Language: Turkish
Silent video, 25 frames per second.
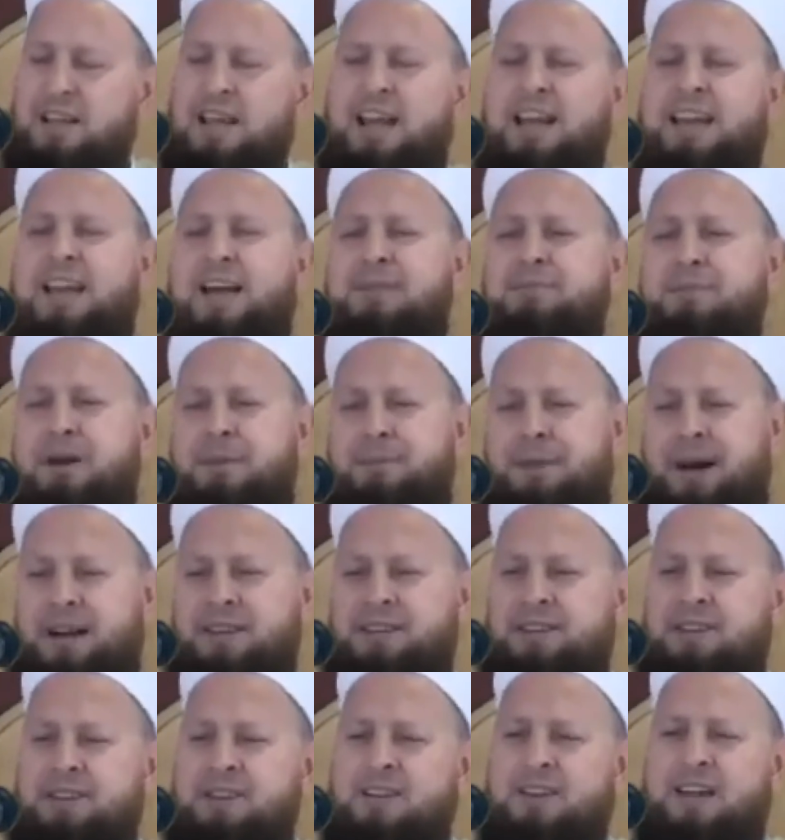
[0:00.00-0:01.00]
eylem
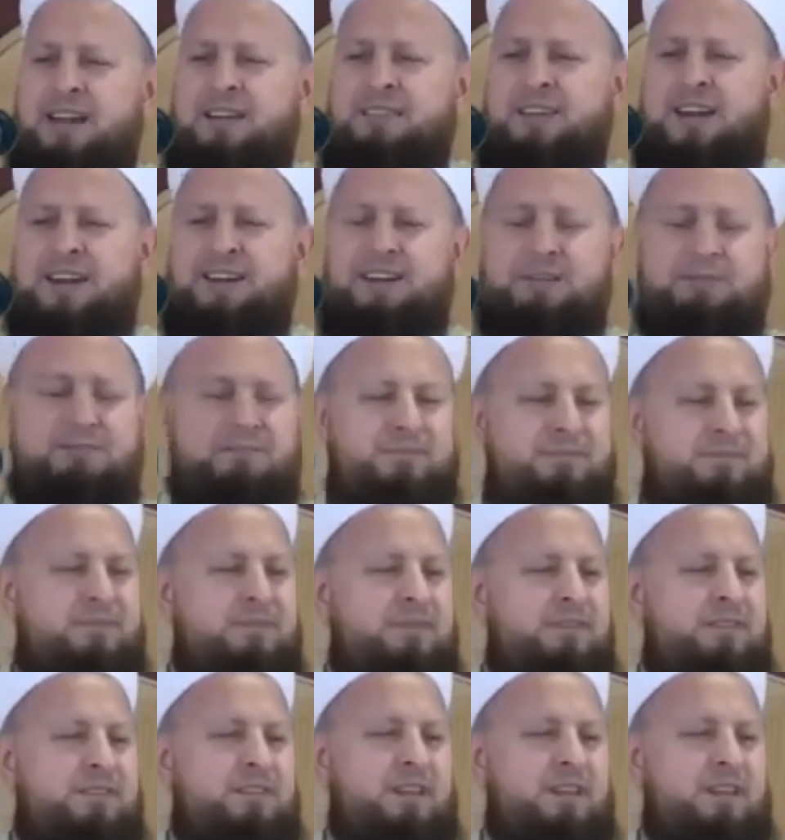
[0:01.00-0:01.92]
yapan efendim